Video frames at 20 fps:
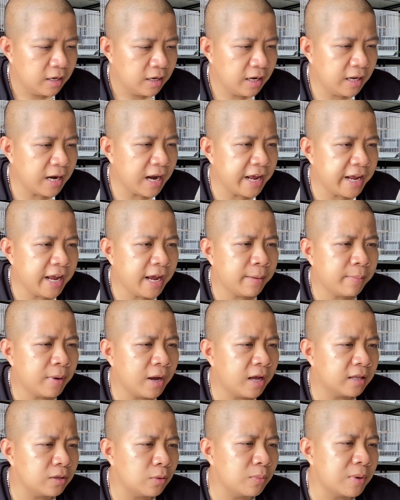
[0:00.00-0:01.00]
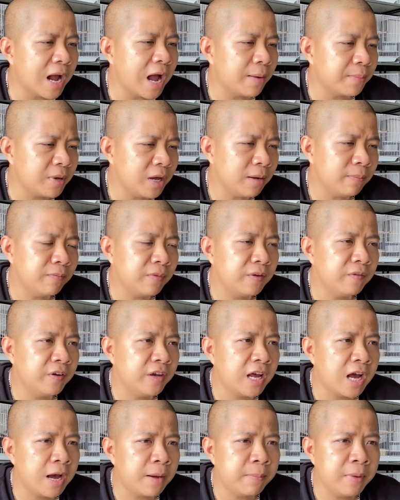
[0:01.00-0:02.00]
Nên là anh em thông cảm nhé, bởi vì
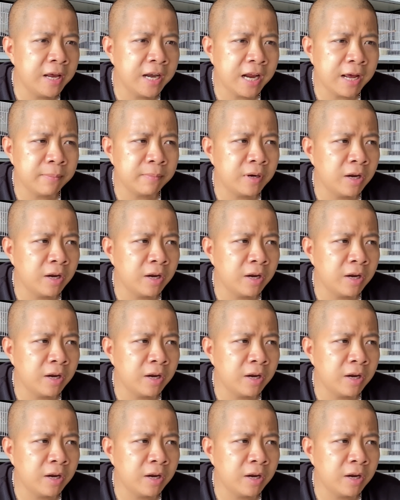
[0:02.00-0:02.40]
bên em